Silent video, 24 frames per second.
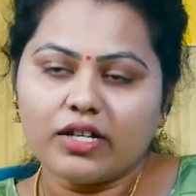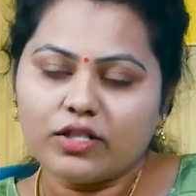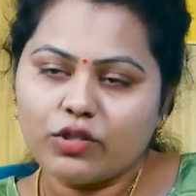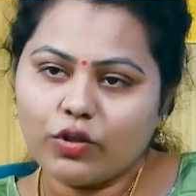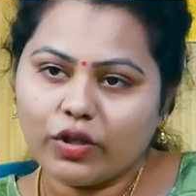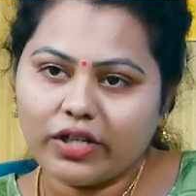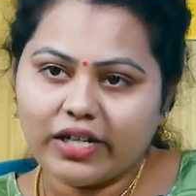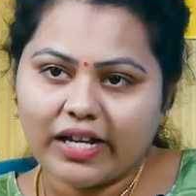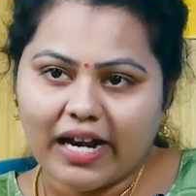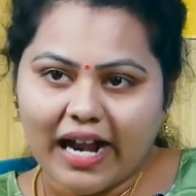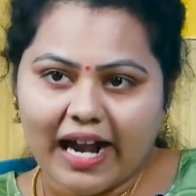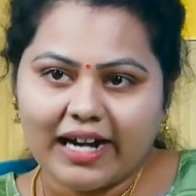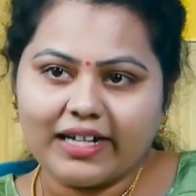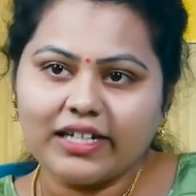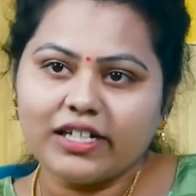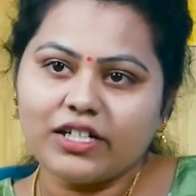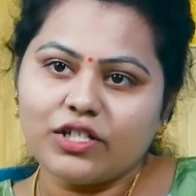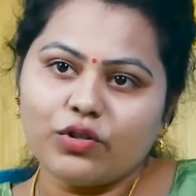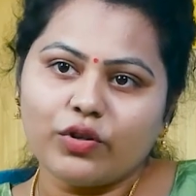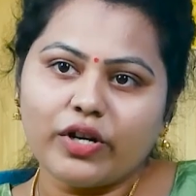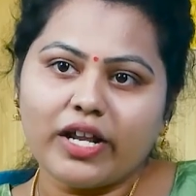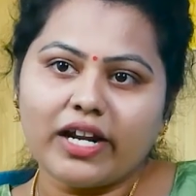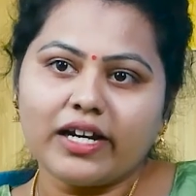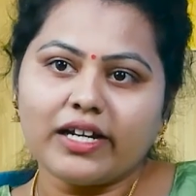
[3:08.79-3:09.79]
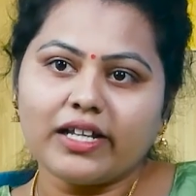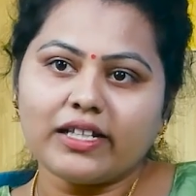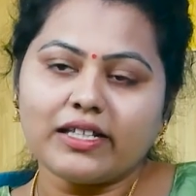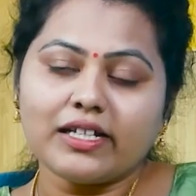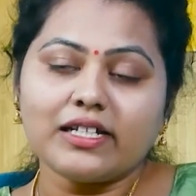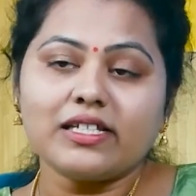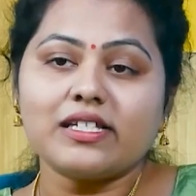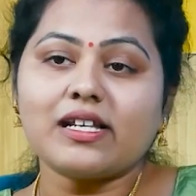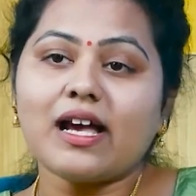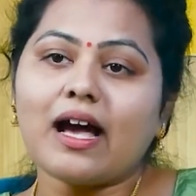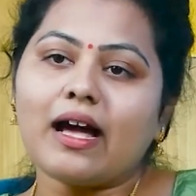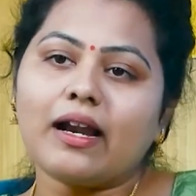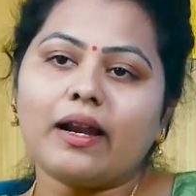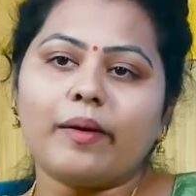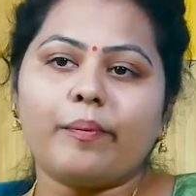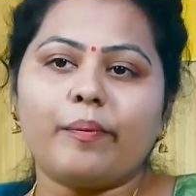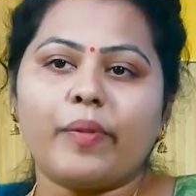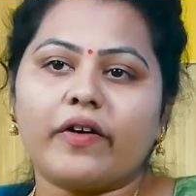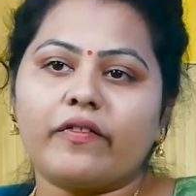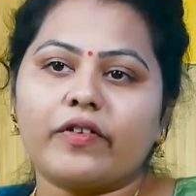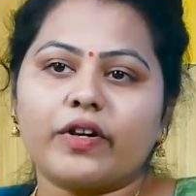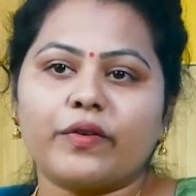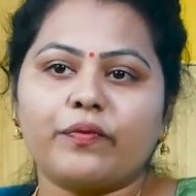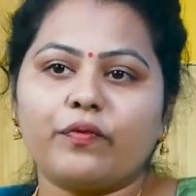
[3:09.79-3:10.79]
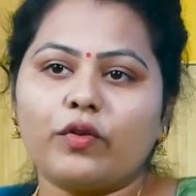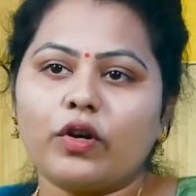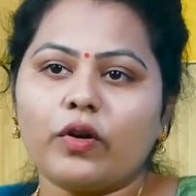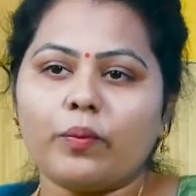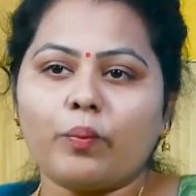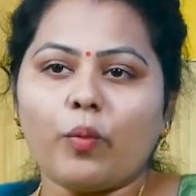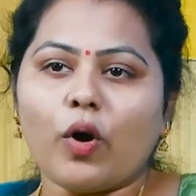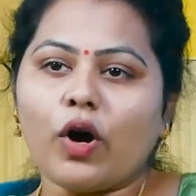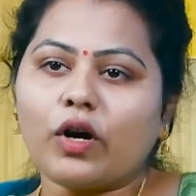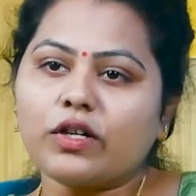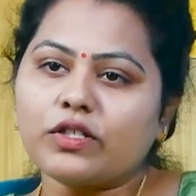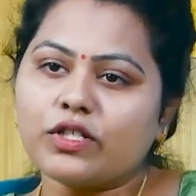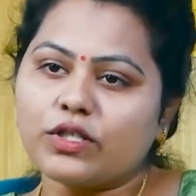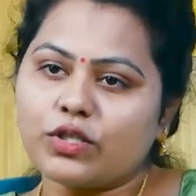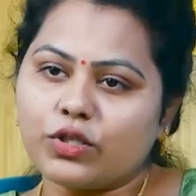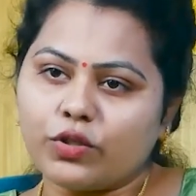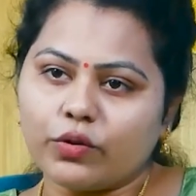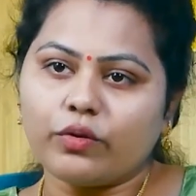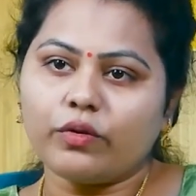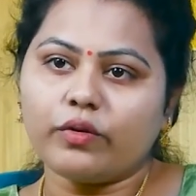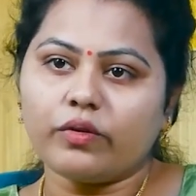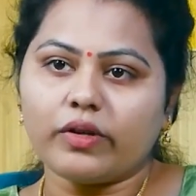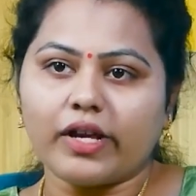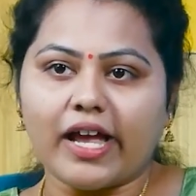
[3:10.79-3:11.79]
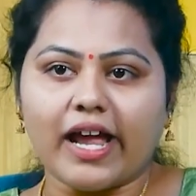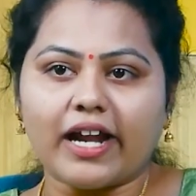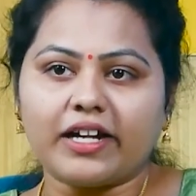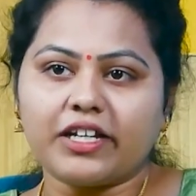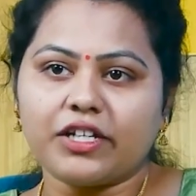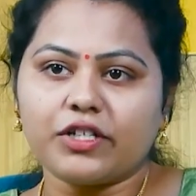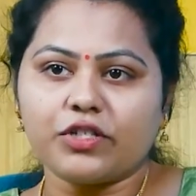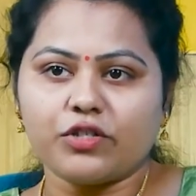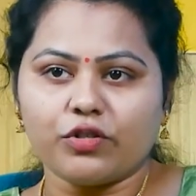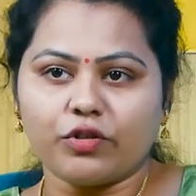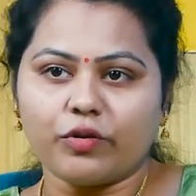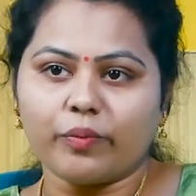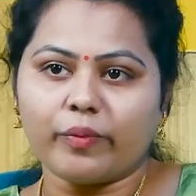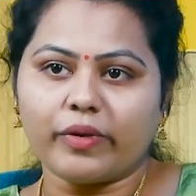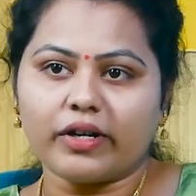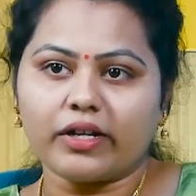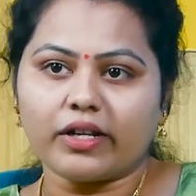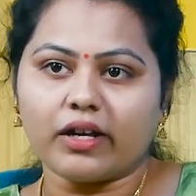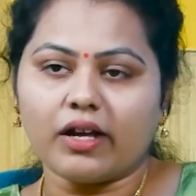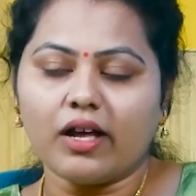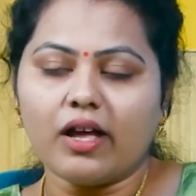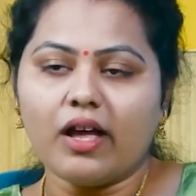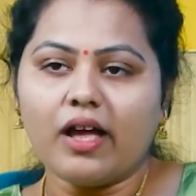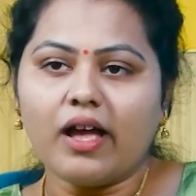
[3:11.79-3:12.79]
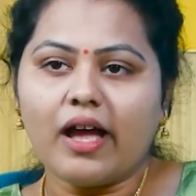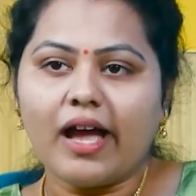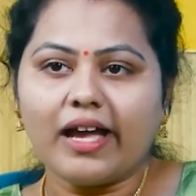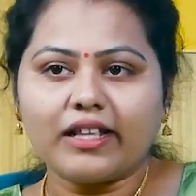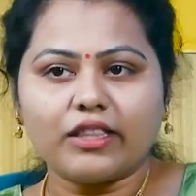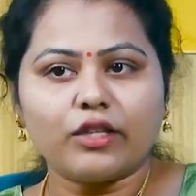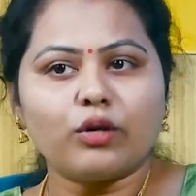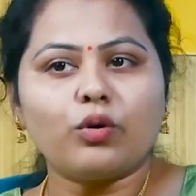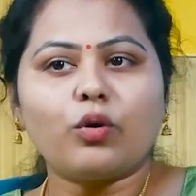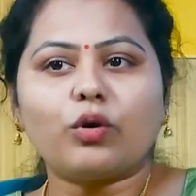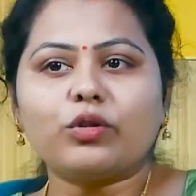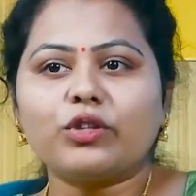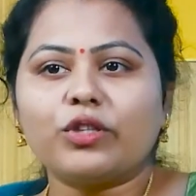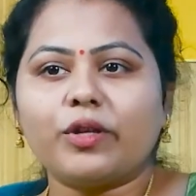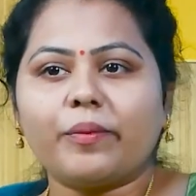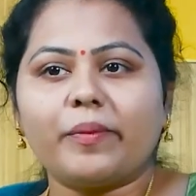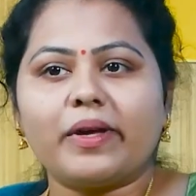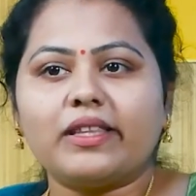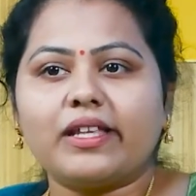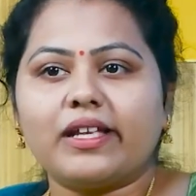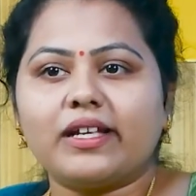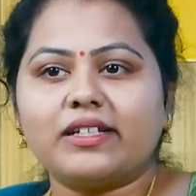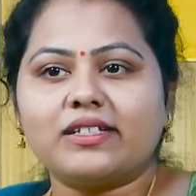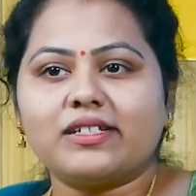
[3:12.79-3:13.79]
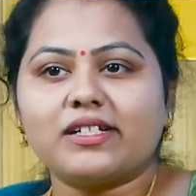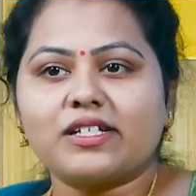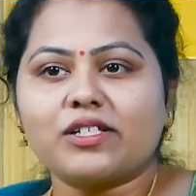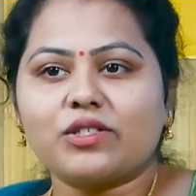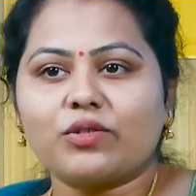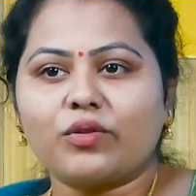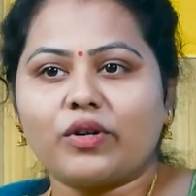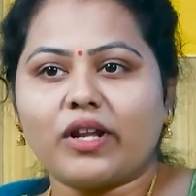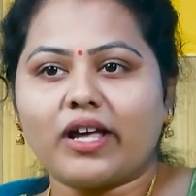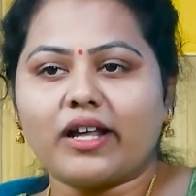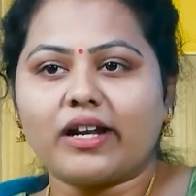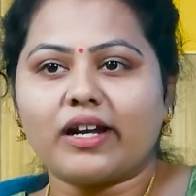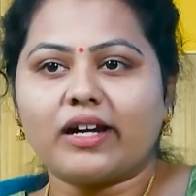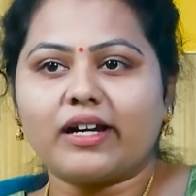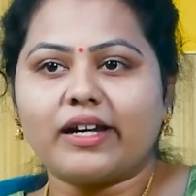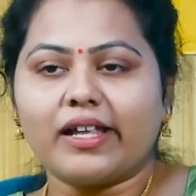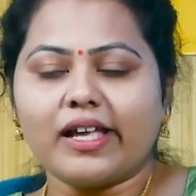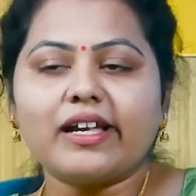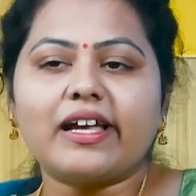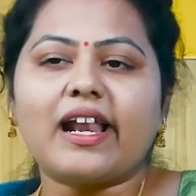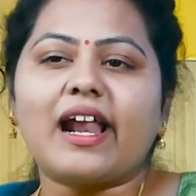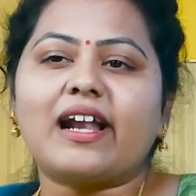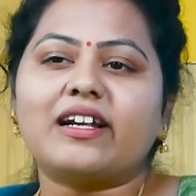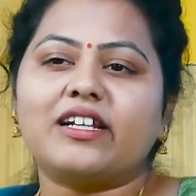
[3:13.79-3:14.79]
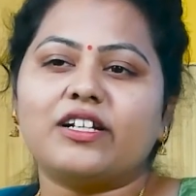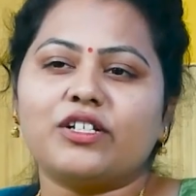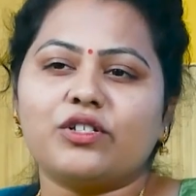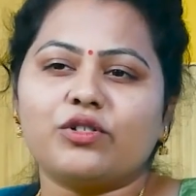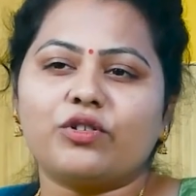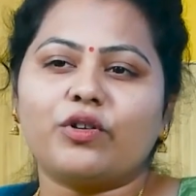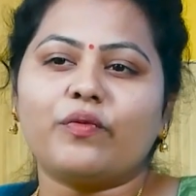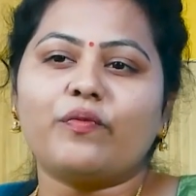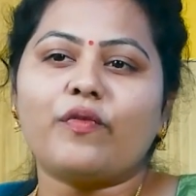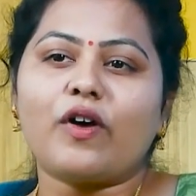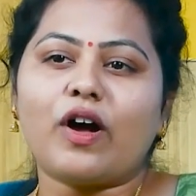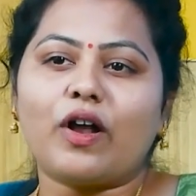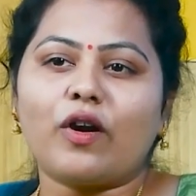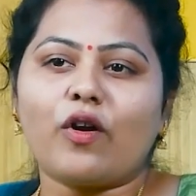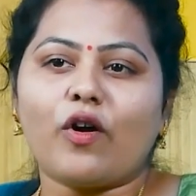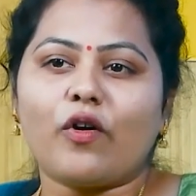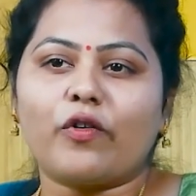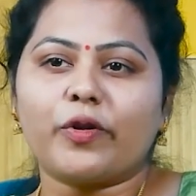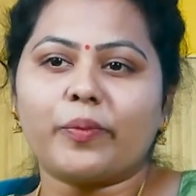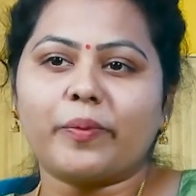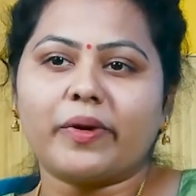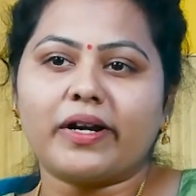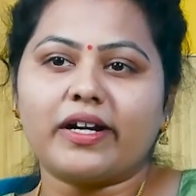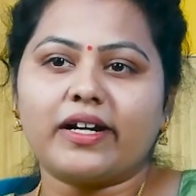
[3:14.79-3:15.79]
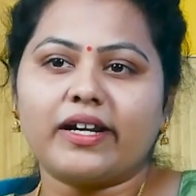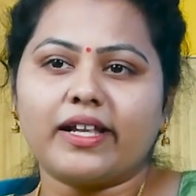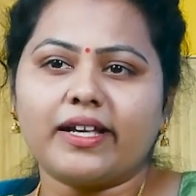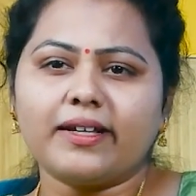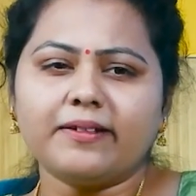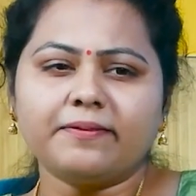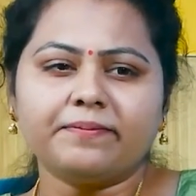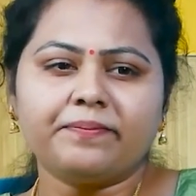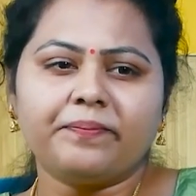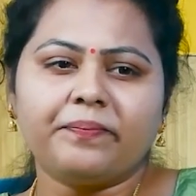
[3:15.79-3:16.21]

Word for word: సో గ్రాటిట్యూడ్ అనేది చాలా పవర్ఫుల్ పాజిటివ్ యాటిట్యూడ్ అనమాట అయితే కొంతమంది ఏం చేస్తున్నారు అంటే గ్రాటిట్యూడ్ ఫాలో అవడం అంటే